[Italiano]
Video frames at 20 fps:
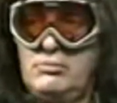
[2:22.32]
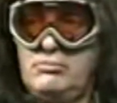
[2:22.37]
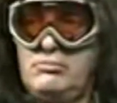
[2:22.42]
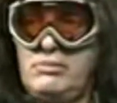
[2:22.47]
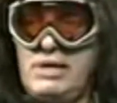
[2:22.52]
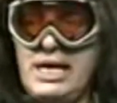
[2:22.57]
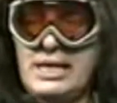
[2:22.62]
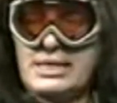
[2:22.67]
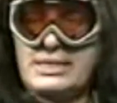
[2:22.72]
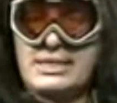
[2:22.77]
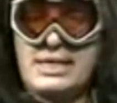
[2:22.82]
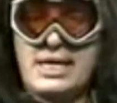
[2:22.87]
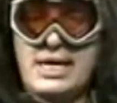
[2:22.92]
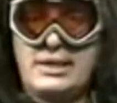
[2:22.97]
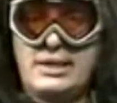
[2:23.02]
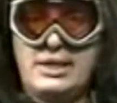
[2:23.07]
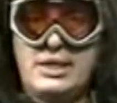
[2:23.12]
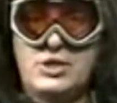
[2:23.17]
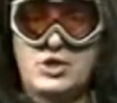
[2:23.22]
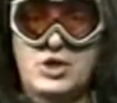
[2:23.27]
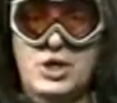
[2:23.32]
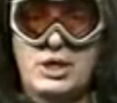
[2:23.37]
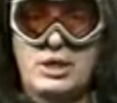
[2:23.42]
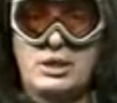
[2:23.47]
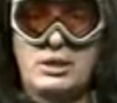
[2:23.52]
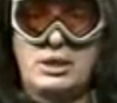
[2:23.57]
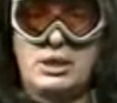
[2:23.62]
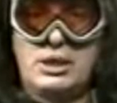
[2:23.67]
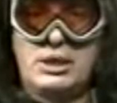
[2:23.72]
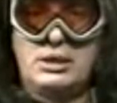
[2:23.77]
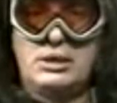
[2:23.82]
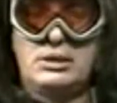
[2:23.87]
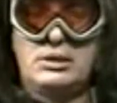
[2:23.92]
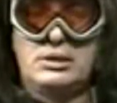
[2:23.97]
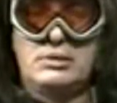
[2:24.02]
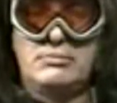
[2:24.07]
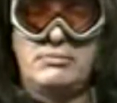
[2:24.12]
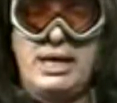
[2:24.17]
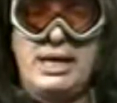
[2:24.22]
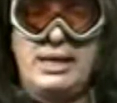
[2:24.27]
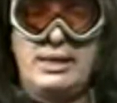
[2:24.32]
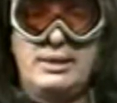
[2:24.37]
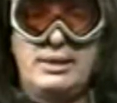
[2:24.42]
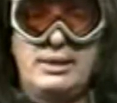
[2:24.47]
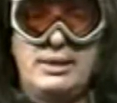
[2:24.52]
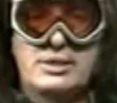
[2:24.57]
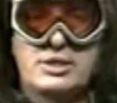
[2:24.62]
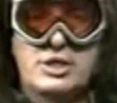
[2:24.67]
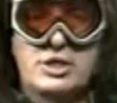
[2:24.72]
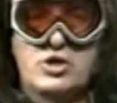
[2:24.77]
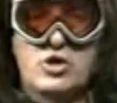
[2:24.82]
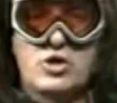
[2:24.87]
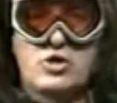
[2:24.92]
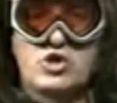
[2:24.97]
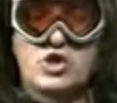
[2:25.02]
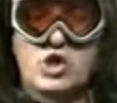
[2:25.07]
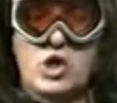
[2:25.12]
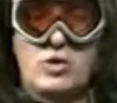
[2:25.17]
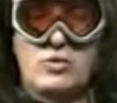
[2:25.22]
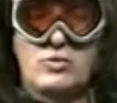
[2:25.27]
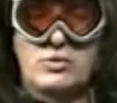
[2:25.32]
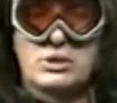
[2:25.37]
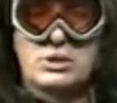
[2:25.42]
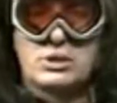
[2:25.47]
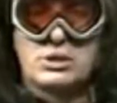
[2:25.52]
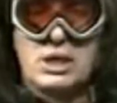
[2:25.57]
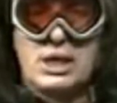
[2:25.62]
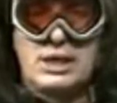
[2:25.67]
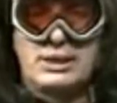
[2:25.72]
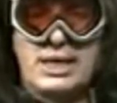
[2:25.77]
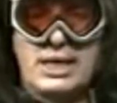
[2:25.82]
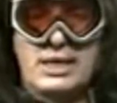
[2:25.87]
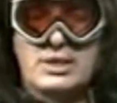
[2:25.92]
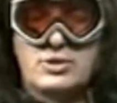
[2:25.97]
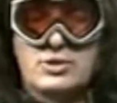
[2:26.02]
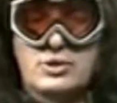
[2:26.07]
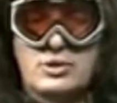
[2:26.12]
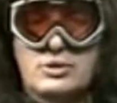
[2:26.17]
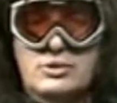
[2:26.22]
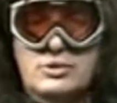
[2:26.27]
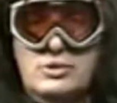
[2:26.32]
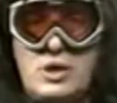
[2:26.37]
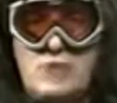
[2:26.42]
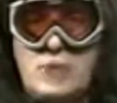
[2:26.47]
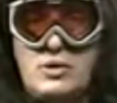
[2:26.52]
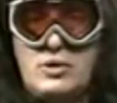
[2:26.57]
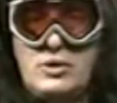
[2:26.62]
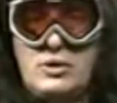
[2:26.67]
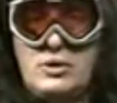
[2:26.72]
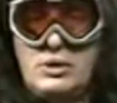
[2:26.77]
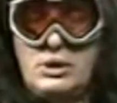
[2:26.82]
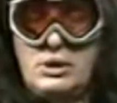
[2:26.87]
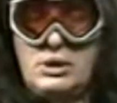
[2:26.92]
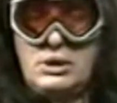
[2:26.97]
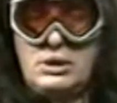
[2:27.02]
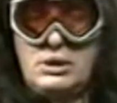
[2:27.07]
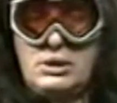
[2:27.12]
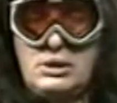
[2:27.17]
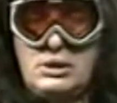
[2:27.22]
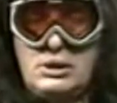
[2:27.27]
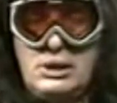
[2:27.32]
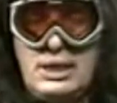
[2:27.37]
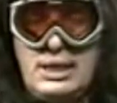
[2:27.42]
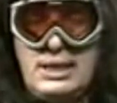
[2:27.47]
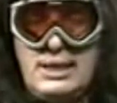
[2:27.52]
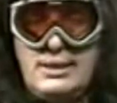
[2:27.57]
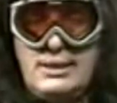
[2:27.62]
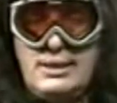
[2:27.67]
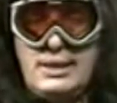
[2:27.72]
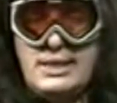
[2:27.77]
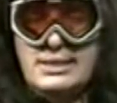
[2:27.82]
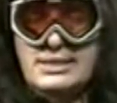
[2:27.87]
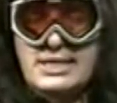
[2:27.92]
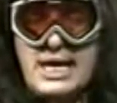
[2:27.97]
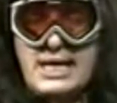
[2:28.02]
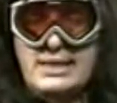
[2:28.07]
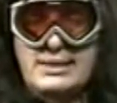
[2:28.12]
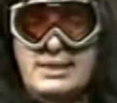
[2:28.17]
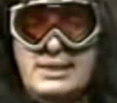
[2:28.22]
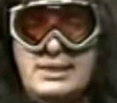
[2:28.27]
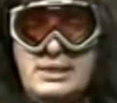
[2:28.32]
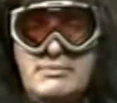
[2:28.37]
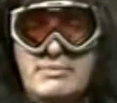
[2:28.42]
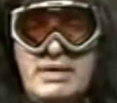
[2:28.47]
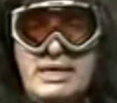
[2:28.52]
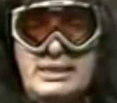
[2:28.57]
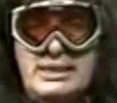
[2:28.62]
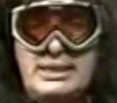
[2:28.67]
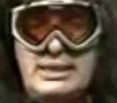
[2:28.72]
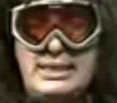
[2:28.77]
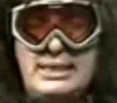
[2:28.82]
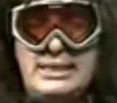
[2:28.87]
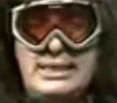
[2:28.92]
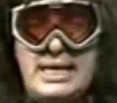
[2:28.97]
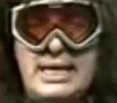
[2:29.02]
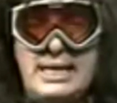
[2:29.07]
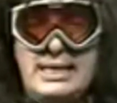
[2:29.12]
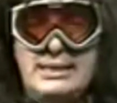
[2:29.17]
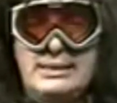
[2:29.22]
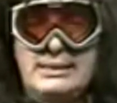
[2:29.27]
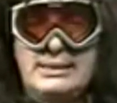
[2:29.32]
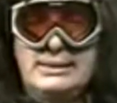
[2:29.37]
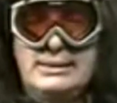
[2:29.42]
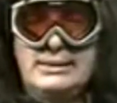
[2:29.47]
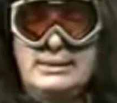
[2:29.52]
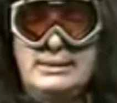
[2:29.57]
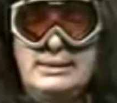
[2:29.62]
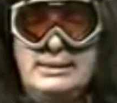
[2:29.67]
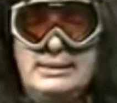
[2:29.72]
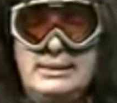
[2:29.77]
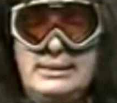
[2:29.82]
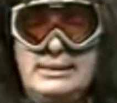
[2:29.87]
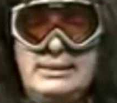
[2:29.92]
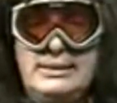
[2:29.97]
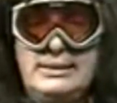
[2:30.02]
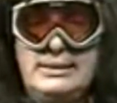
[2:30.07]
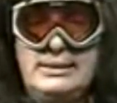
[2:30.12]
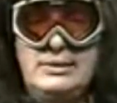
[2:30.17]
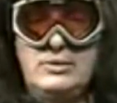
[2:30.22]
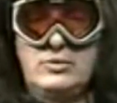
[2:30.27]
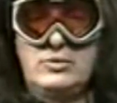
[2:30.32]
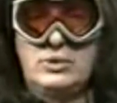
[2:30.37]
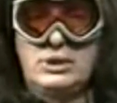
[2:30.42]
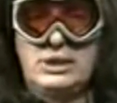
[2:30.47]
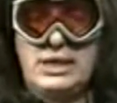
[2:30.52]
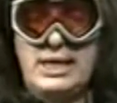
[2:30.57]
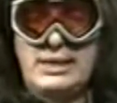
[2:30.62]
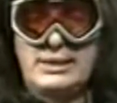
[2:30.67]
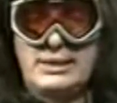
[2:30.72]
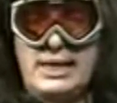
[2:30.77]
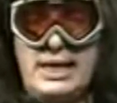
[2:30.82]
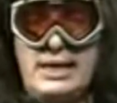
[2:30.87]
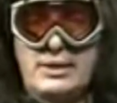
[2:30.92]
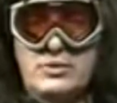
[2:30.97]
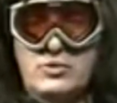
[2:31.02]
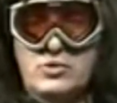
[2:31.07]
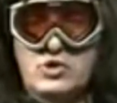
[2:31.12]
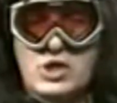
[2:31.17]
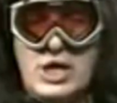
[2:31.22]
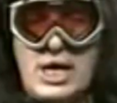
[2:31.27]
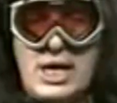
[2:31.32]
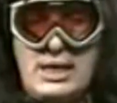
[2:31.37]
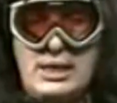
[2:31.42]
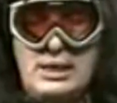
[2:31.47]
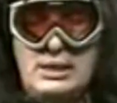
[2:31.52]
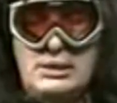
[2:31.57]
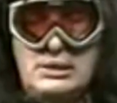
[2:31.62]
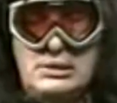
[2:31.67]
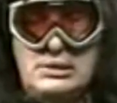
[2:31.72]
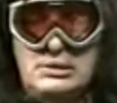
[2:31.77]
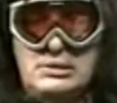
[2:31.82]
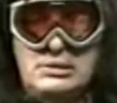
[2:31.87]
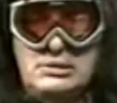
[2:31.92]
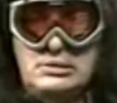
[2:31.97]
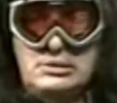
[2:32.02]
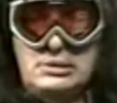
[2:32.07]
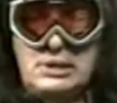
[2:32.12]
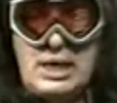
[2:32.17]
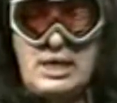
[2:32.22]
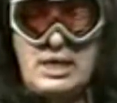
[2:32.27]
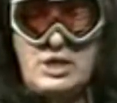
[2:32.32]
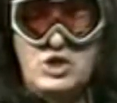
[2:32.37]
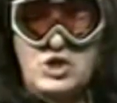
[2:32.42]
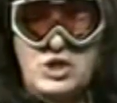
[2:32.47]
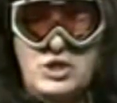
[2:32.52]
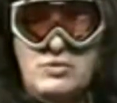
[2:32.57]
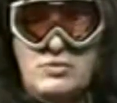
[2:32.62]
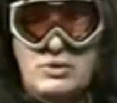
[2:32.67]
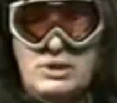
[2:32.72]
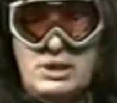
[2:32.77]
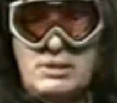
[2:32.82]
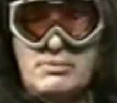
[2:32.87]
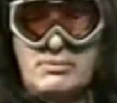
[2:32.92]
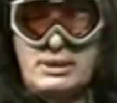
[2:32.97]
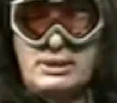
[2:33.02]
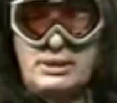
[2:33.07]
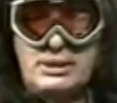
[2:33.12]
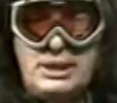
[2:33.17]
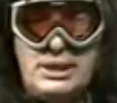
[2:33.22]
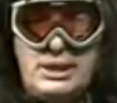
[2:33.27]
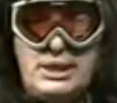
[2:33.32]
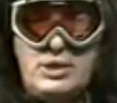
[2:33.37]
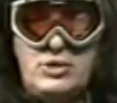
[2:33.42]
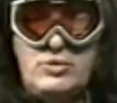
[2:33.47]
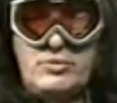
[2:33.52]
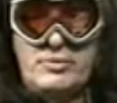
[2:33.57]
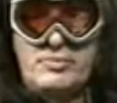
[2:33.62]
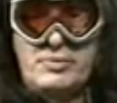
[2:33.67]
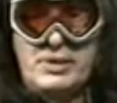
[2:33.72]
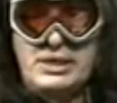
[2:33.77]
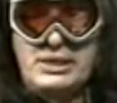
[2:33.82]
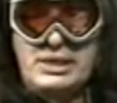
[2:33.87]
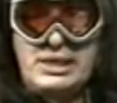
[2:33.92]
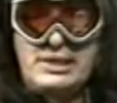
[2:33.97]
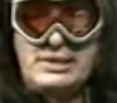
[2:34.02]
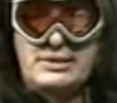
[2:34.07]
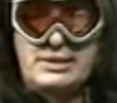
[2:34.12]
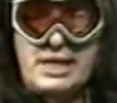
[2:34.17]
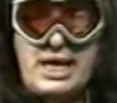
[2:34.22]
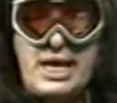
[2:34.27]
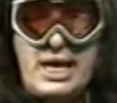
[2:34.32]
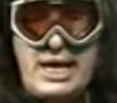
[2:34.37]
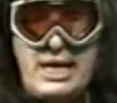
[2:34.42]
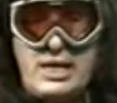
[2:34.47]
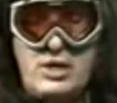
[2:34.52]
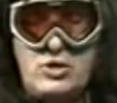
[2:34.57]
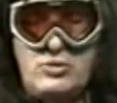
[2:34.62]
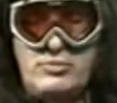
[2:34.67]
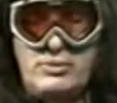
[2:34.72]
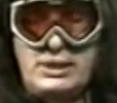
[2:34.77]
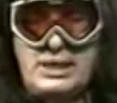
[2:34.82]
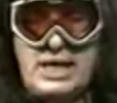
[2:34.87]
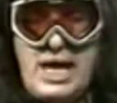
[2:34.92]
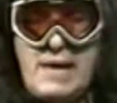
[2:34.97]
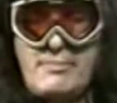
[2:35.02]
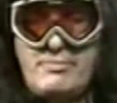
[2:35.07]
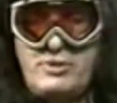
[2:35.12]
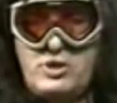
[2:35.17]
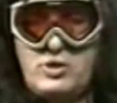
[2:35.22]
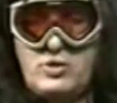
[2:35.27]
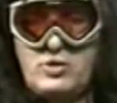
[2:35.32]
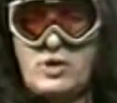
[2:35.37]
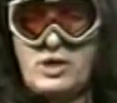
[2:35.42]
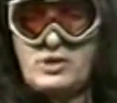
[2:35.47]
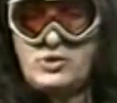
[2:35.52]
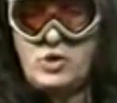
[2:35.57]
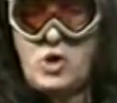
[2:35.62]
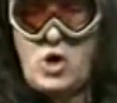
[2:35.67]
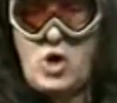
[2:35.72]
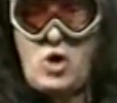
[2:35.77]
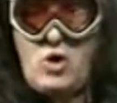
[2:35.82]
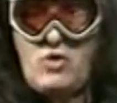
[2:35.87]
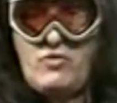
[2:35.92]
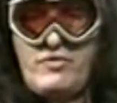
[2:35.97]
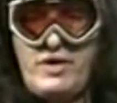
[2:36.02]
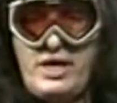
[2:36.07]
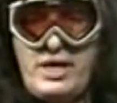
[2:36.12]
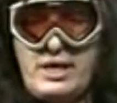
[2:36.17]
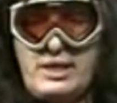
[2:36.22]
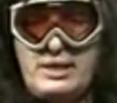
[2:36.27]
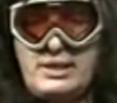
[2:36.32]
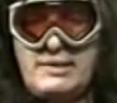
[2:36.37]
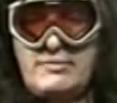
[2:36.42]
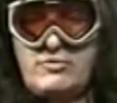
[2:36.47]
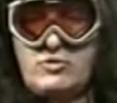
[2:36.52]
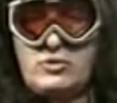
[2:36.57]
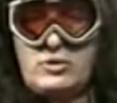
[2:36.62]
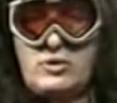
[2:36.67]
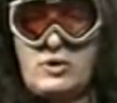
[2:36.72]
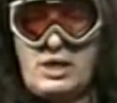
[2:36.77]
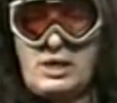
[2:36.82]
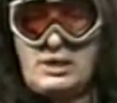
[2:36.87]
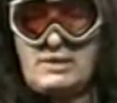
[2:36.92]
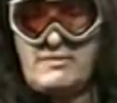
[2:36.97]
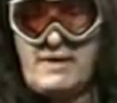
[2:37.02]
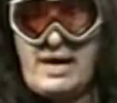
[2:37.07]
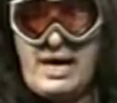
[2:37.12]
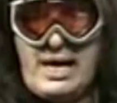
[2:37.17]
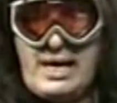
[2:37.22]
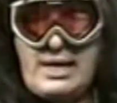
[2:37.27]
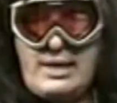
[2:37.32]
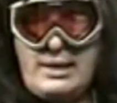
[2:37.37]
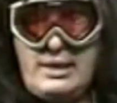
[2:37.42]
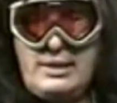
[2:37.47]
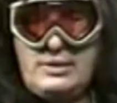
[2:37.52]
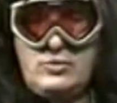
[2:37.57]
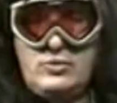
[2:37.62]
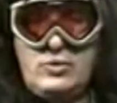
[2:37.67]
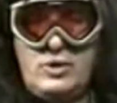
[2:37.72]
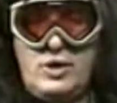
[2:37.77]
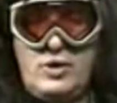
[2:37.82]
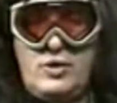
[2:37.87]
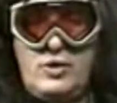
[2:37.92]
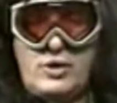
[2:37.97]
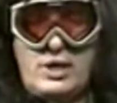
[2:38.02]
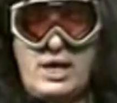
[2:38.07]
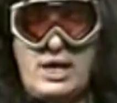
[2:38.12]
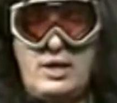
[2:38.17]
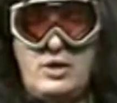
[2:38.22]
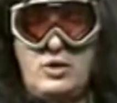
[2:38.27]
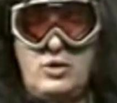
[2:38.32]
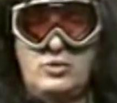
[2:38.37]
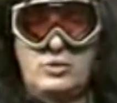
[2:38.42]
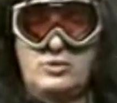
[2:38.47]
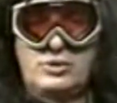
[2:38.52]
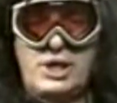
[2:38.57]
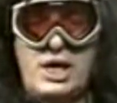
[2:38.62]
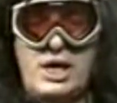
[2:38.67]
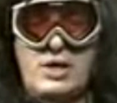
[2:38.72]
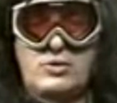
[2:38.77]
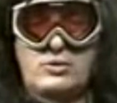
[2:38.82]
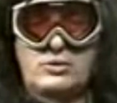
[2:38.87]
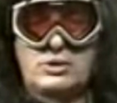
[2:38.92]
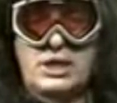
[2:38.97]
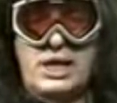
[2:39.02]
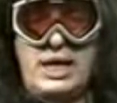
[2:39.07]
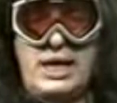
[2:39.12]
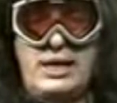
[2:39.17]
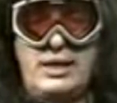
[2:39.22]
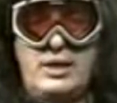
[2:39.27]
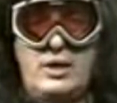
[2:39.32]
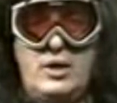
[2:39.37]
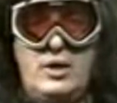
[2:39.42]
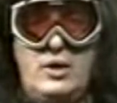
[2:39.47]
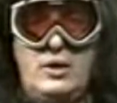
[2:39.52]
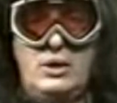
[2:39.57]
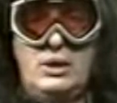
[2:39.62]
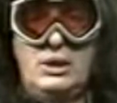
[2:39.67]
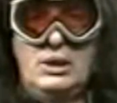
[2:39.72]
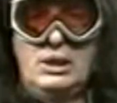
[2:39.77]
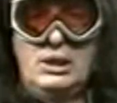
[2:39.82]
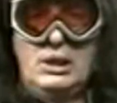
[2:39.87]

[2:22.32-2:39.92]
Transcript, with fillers: Mia zia dice, eh, eh beh, il signor Jones, adesso sono eh, le, le, sette di mattina, eh, lui è andato già eh, alle 5 del mattino per prendere il treno perché abitano a Dover e devono arrivare due ore a Londra col treno,